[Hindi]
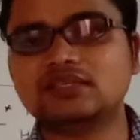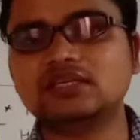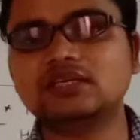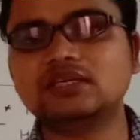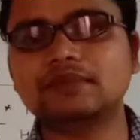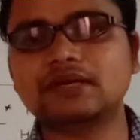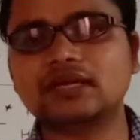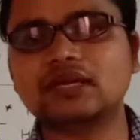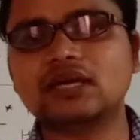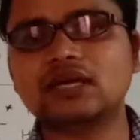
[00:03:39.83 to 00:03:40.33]

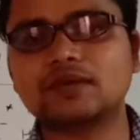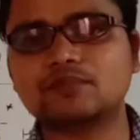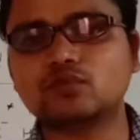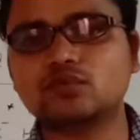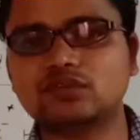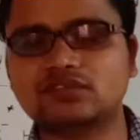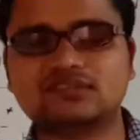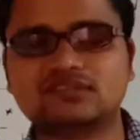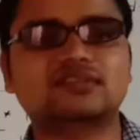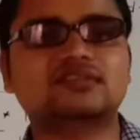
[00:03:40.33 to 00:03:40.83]
ये मैंने आपको
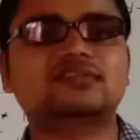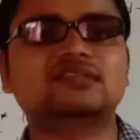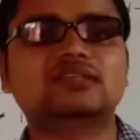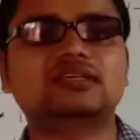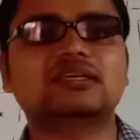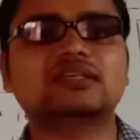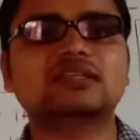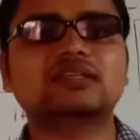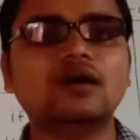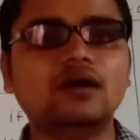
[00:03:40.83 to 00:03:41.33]
डिस्कस
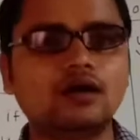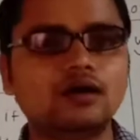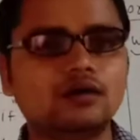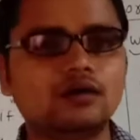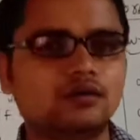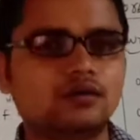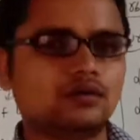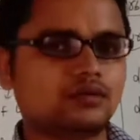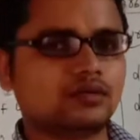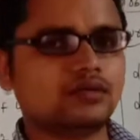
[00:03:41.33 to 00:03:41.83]
किया था
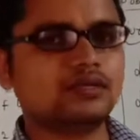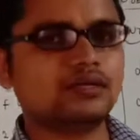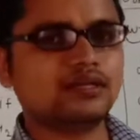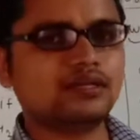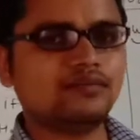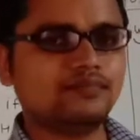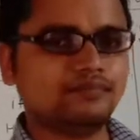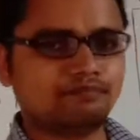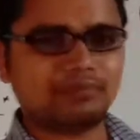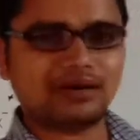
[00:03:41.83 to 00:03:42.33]
क्लियर
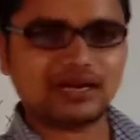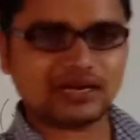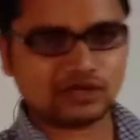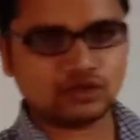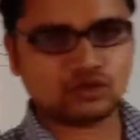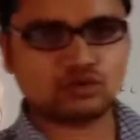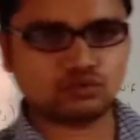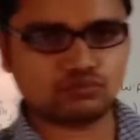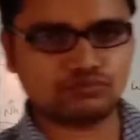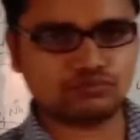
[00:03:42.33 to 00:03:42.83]
है
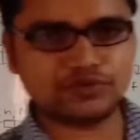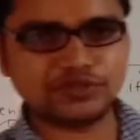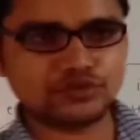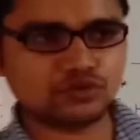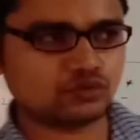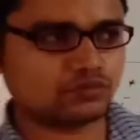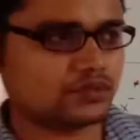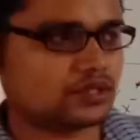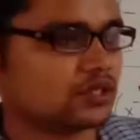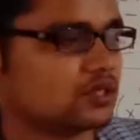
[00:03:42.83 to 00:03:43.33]
पार्ट टू
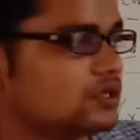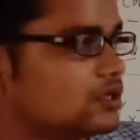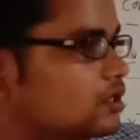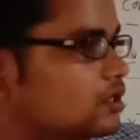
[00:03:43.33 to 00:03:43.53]
वीडियो में